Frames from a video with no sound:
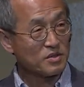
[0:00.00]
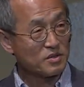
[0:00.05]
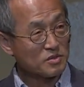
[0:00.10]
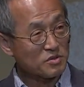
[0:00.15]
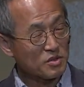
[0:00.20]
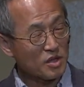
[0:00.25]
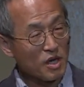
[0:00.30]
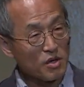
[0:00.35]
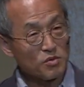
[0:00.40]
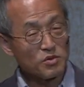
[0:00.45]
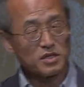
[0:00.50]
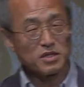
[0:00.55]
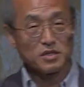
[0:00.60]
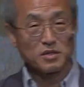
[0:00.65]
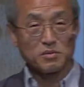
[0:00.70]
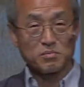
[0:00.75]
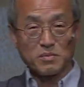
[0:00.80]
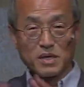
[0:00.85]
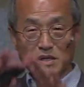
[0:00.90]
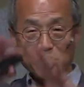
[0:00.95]
다윈이
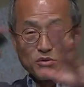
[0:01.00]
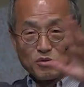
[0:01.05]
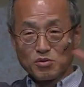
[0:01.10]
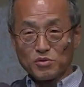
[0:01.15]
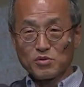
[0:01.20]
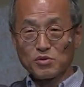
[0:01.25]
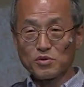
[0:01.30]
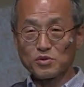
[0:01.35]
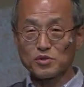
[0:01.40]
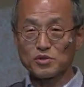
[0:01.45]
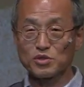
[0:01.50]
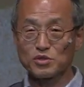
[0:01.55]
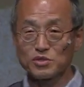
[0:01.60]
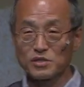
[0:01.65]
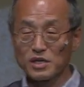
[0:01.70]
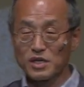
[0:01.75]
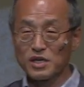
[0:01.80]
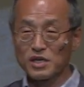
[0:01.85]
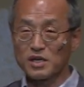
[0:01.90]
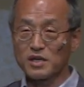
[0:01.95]
만들어 놓은
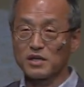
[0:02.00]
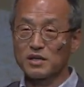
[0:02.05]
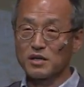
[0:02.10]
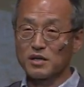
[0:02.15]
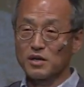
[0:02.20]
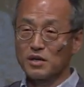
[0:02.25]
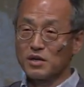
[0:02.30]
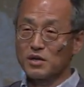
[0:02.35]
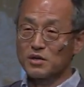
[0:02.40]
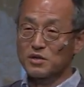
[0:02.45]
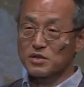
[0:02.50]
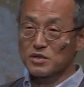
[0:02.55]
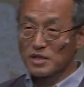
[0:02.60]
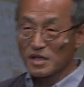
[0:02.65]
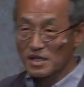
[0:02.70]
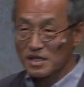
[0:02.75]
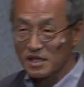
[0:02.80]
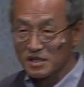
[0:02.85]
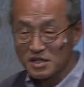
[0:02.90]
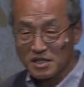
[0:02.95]
틀에 그냥
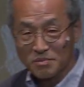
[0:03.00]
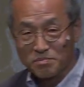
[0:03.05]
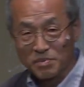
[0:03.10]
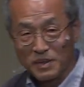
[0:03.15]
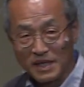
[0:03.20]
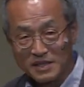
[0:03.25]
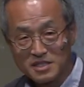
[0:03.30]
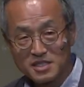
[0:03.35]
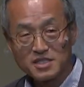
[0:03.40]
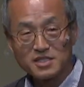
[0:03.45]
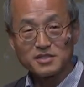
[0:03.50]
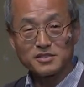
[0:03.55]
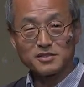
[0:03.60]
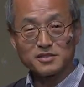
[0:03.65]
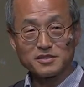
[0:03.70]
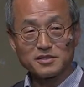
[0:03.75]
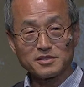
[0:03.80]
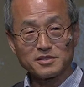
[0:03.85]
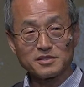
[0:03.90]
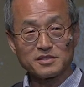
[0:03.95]
갖다 바치는